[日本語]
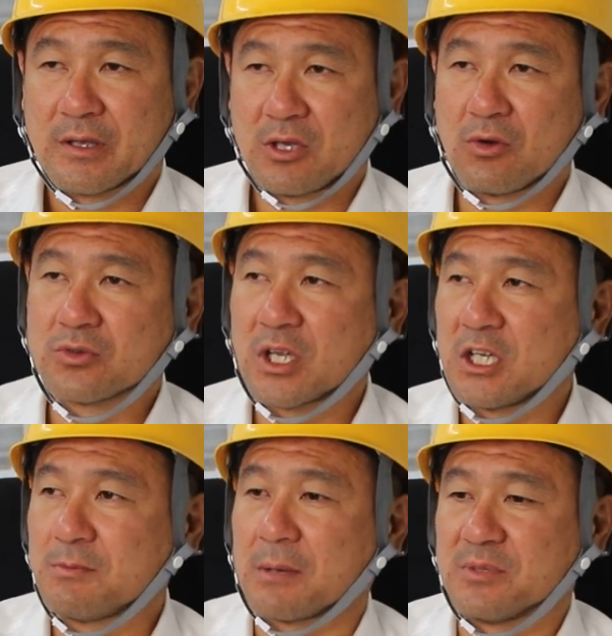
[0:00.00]
基本
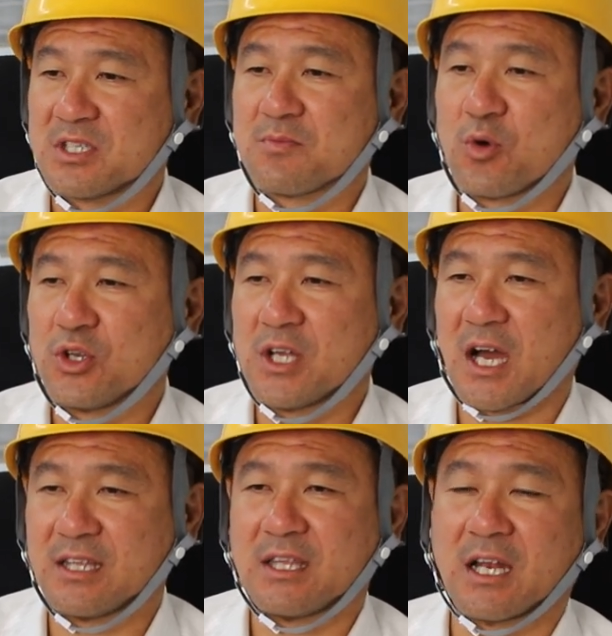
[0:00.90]
的にまあ見積もりに
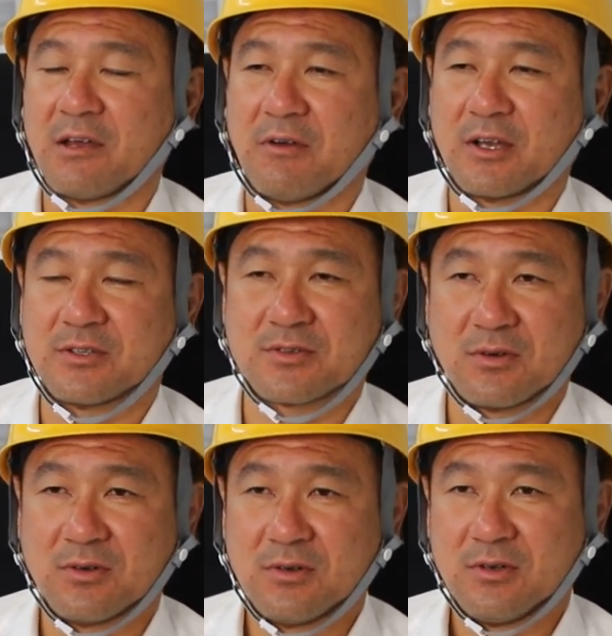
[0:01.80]
入ってないわけですよ。